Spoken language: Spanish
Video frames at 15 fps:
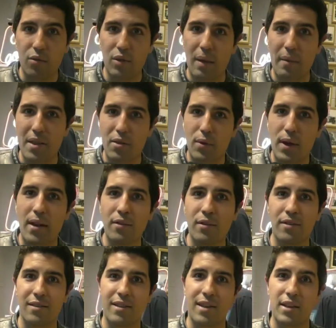un
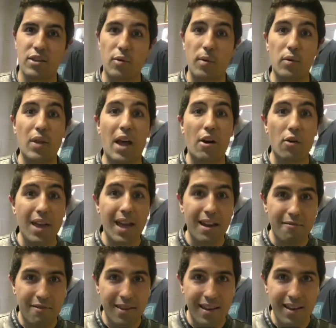aventurero que sobre una Royal
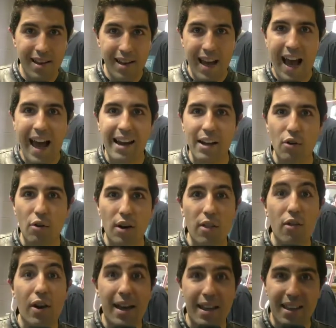Enfield ha
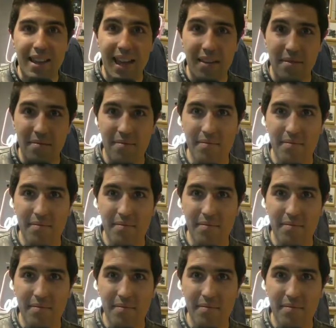recorrido la India.